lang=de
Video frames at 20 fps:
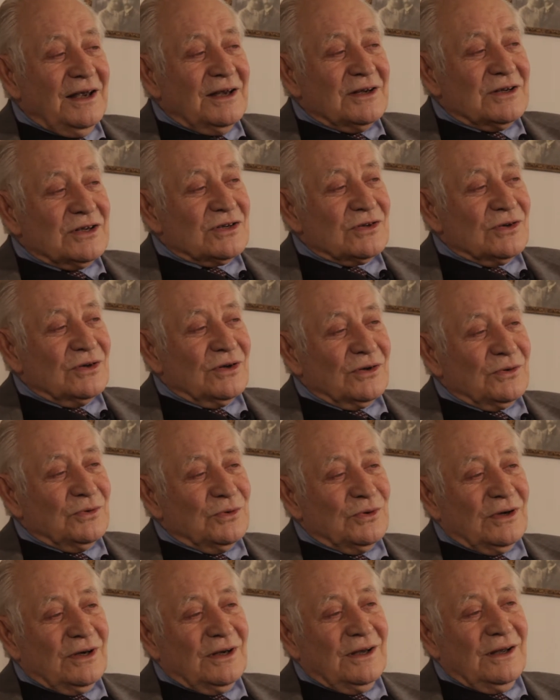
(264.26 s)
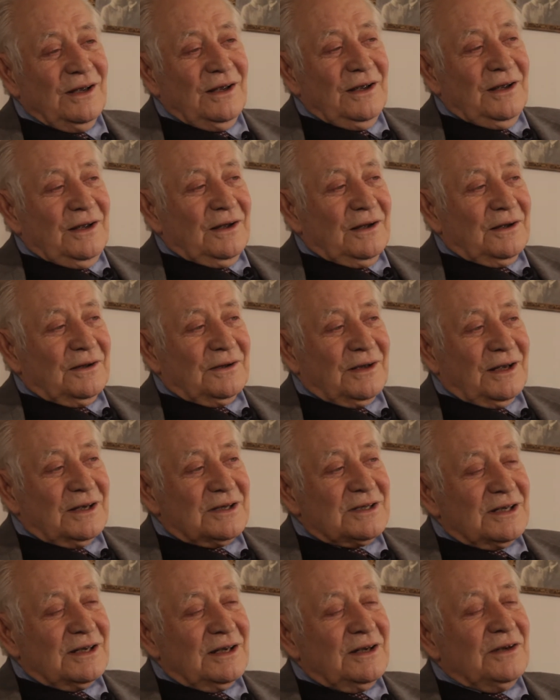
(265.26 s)
sie sollen gucken, äh,
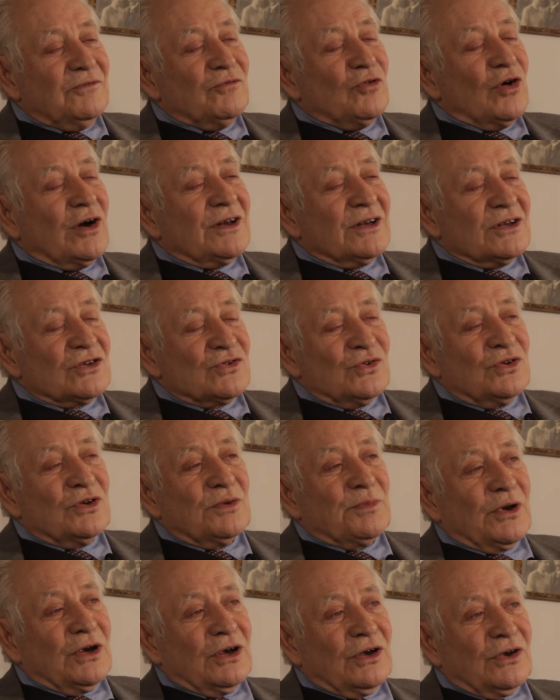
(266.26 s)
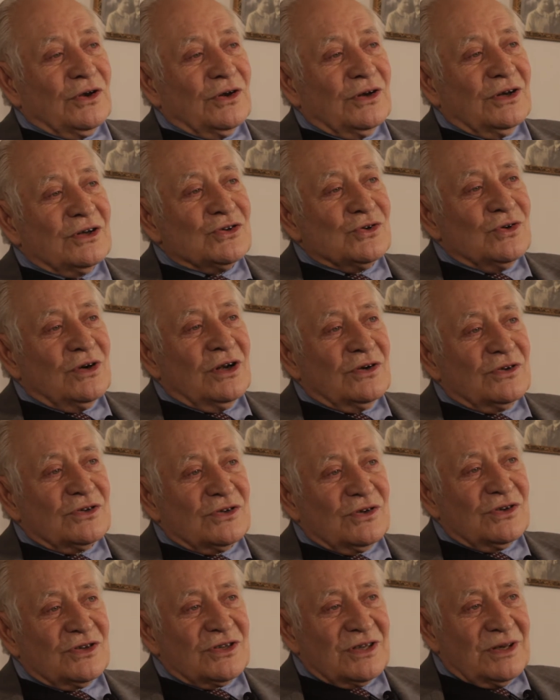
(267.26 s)
dass sie ihn woanders unterbringen können. Das
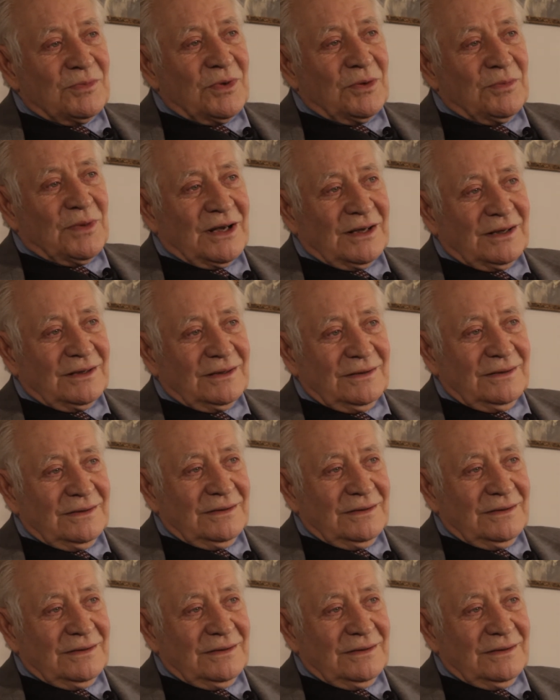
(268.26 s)
Schulhaus können sie nicht mehr machen.